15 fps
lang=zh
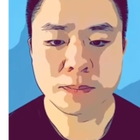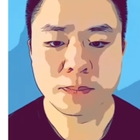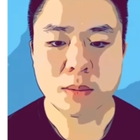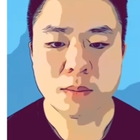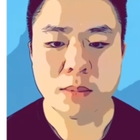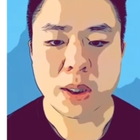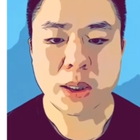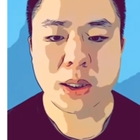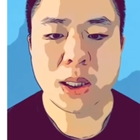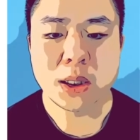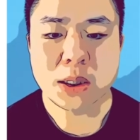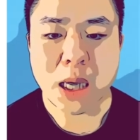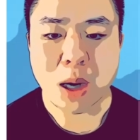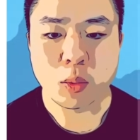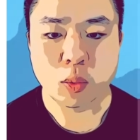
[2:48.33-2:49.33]
每天
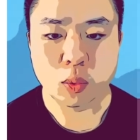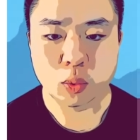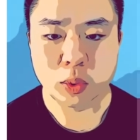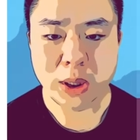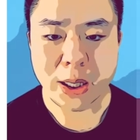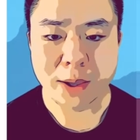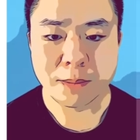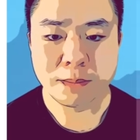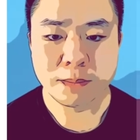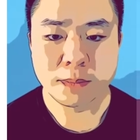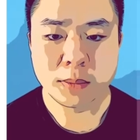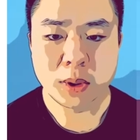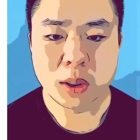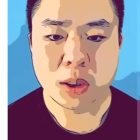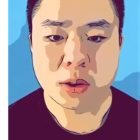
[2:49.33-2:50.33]
下午五点，
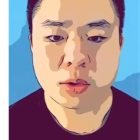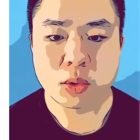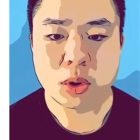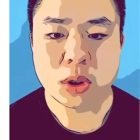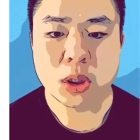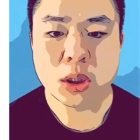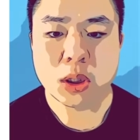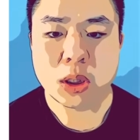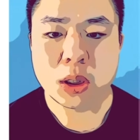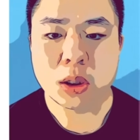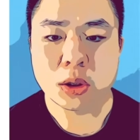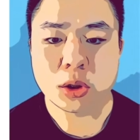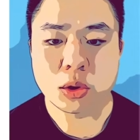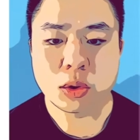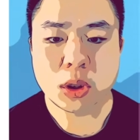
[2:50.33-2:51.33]
所以这是一个
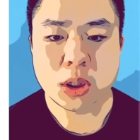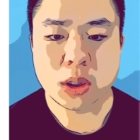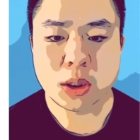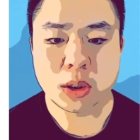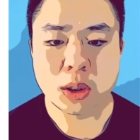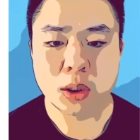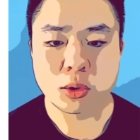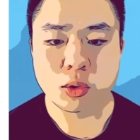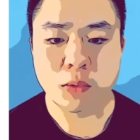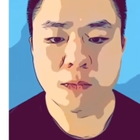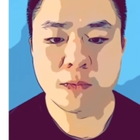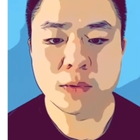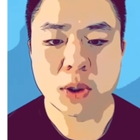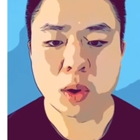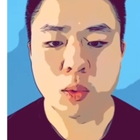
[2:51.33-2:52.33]
周期性的重
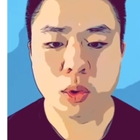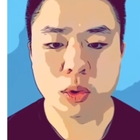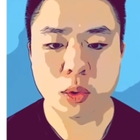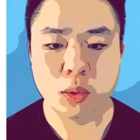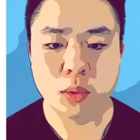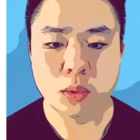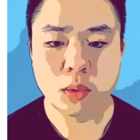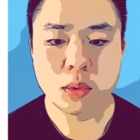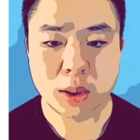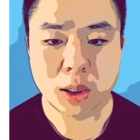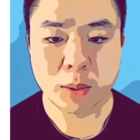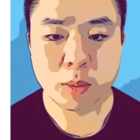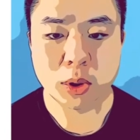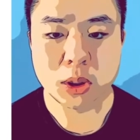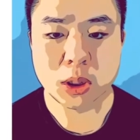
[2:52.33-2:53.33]
复的活动，那
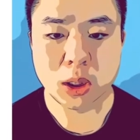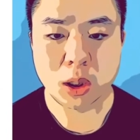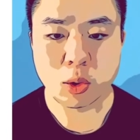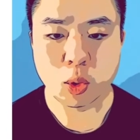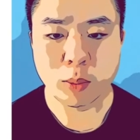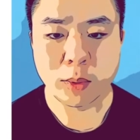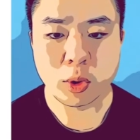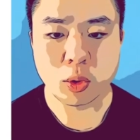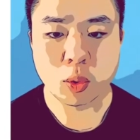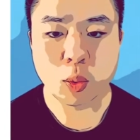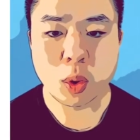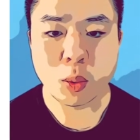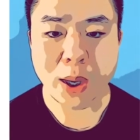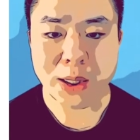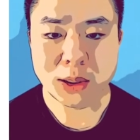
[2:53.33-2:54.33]
么这里我们用未
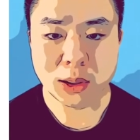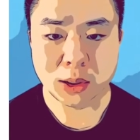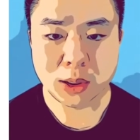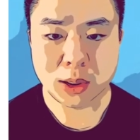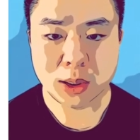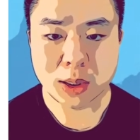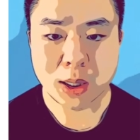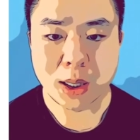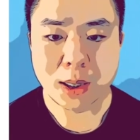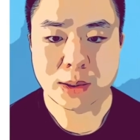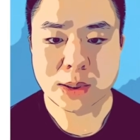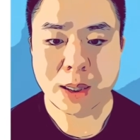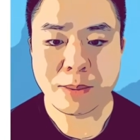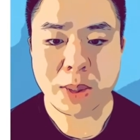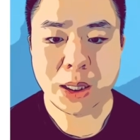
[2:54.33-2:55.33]
完成体 l
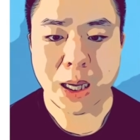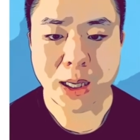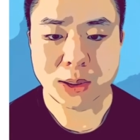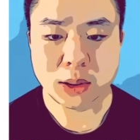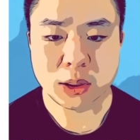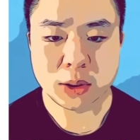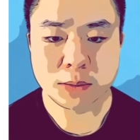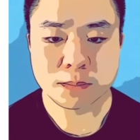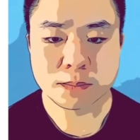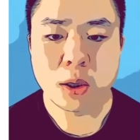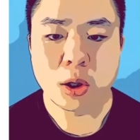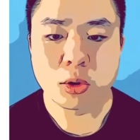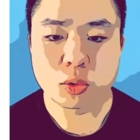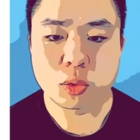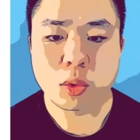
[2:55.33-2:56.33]
a m k a c h
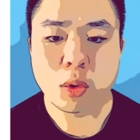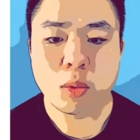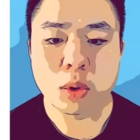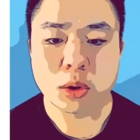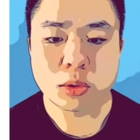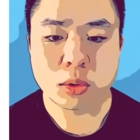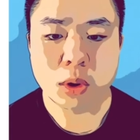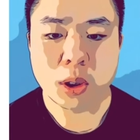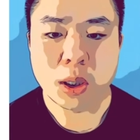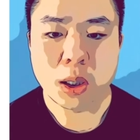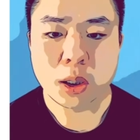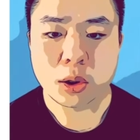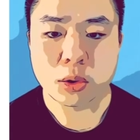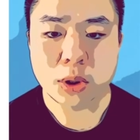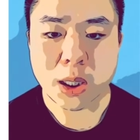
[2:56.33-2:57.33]
如果我说
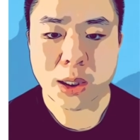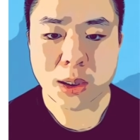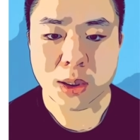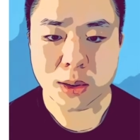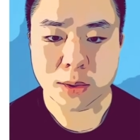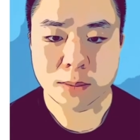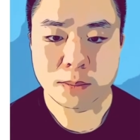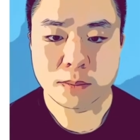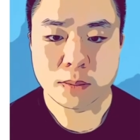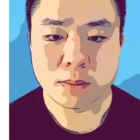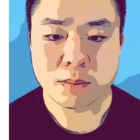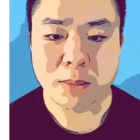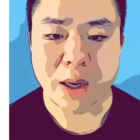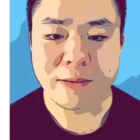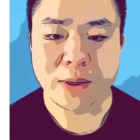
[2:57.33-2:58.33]
有点冷。
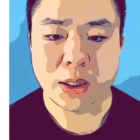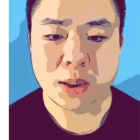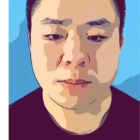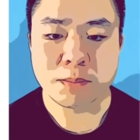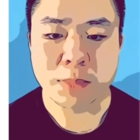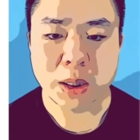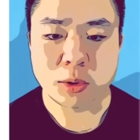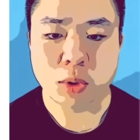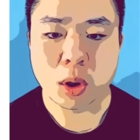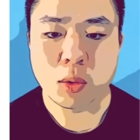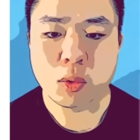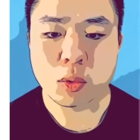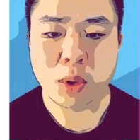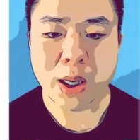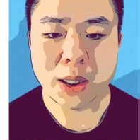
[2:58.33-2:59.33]
麻烦您把窗户
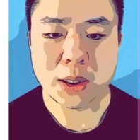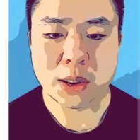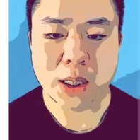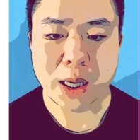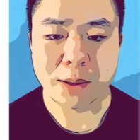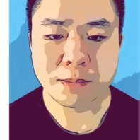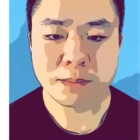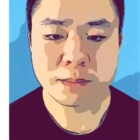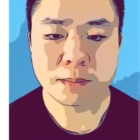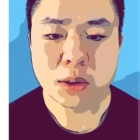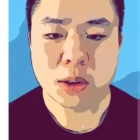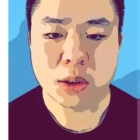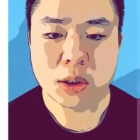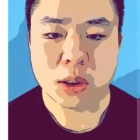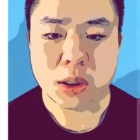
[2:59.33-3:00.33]
关一下，这
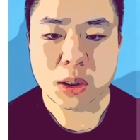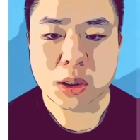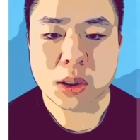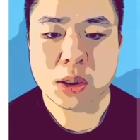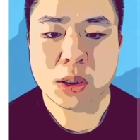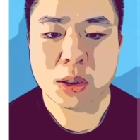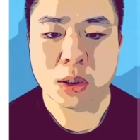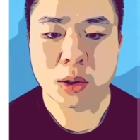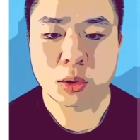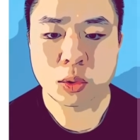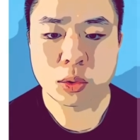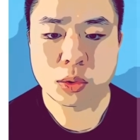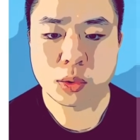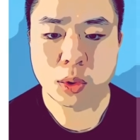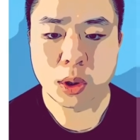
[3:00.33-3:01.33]
是一次性的动
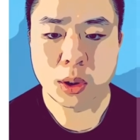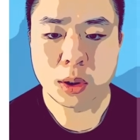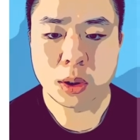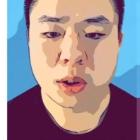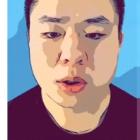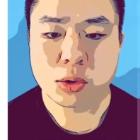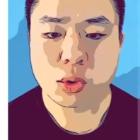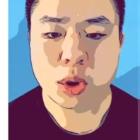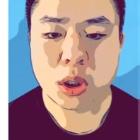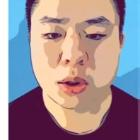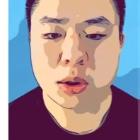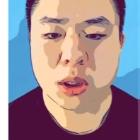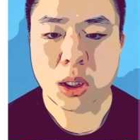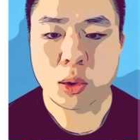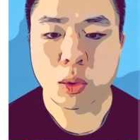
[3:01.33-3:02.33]
作，所以这
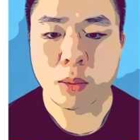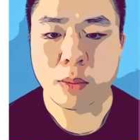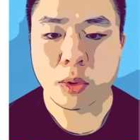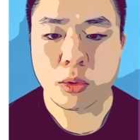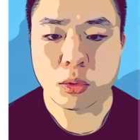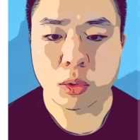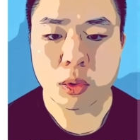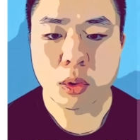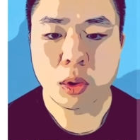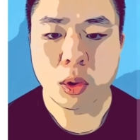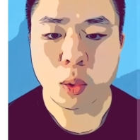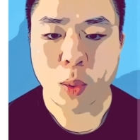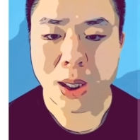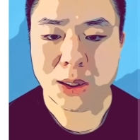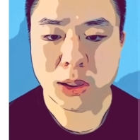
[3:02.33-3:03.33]
里我们用
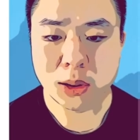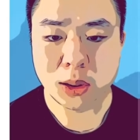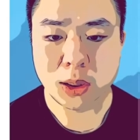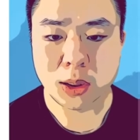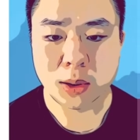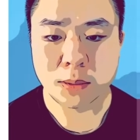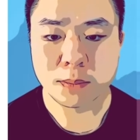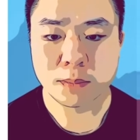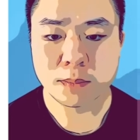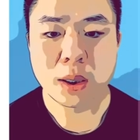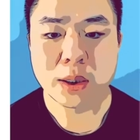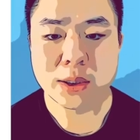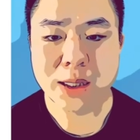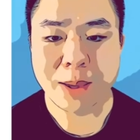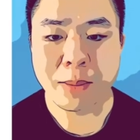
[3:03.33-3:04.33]
完成
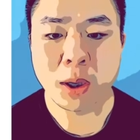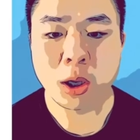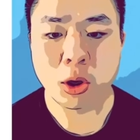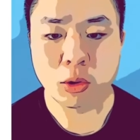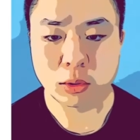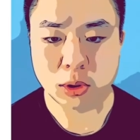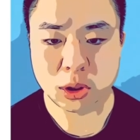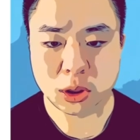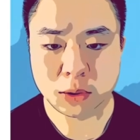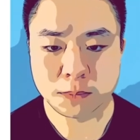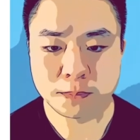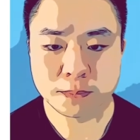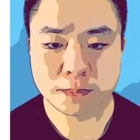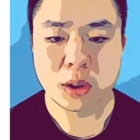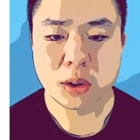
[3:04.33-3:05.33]
体，some launch。
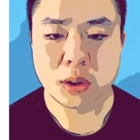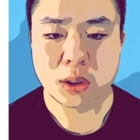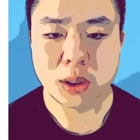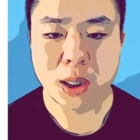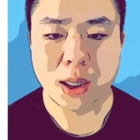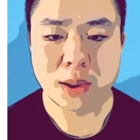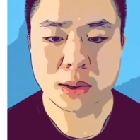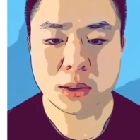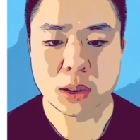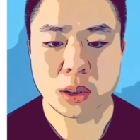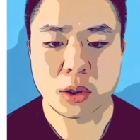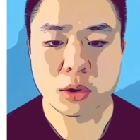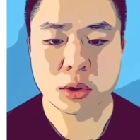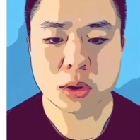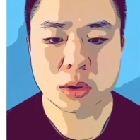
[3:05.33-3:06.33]
你看，这里
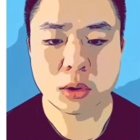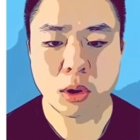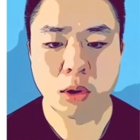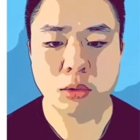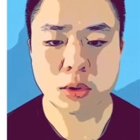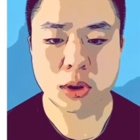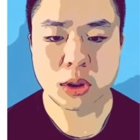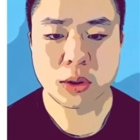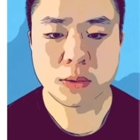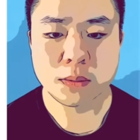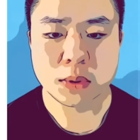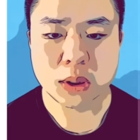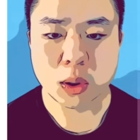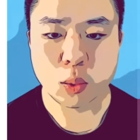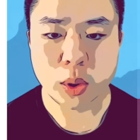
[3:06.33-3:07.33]
又是 launch
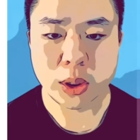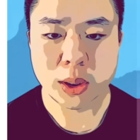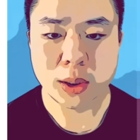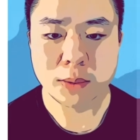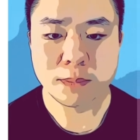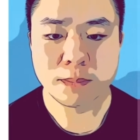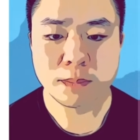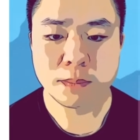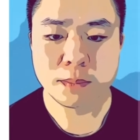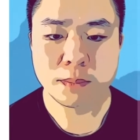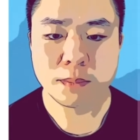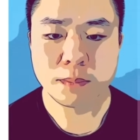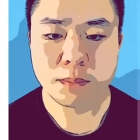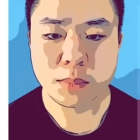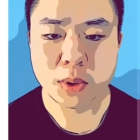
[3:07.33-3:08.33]
结尾的，
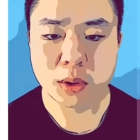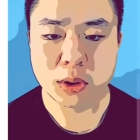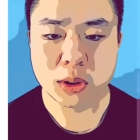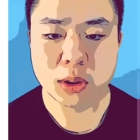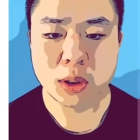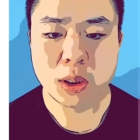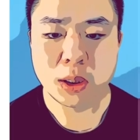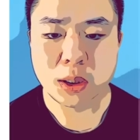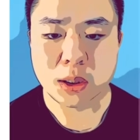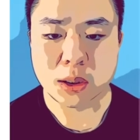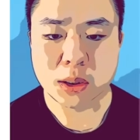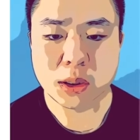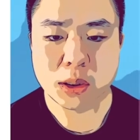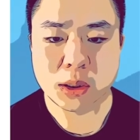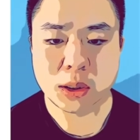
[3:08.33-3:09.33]
表示一
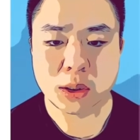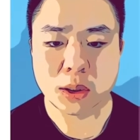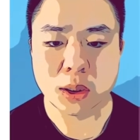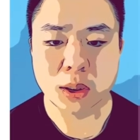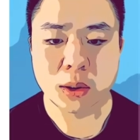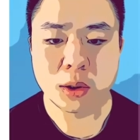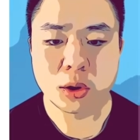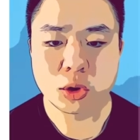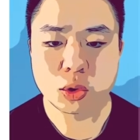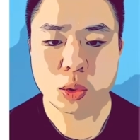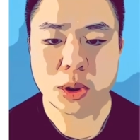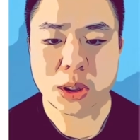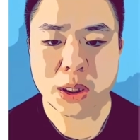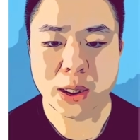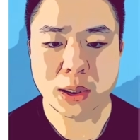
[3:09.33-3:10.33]
次性的瞬
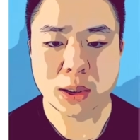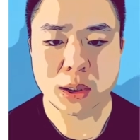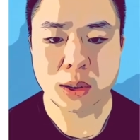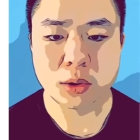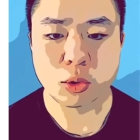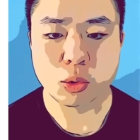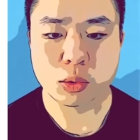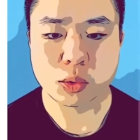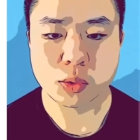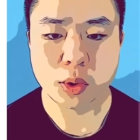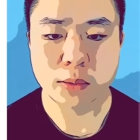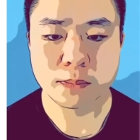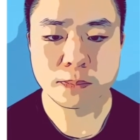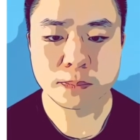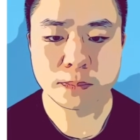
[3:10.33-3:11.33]
间的一个动作。
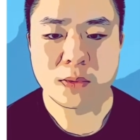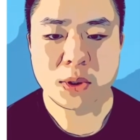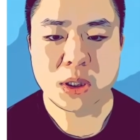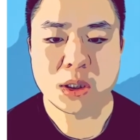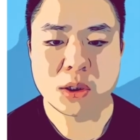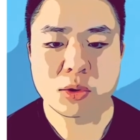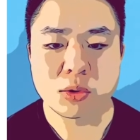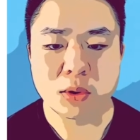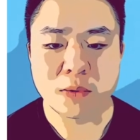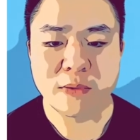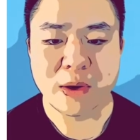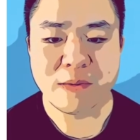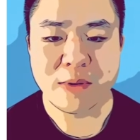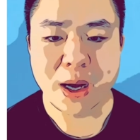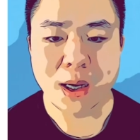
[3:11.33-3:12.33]
第四种
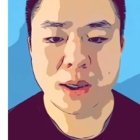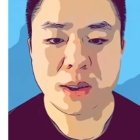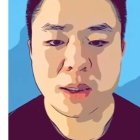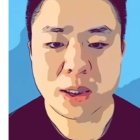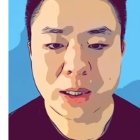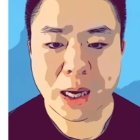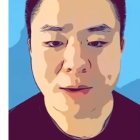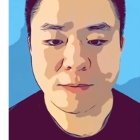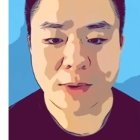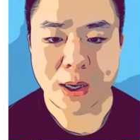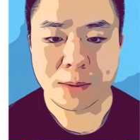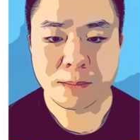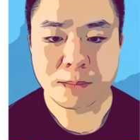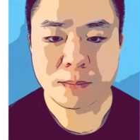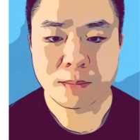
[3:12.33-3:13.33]
方法，一干法，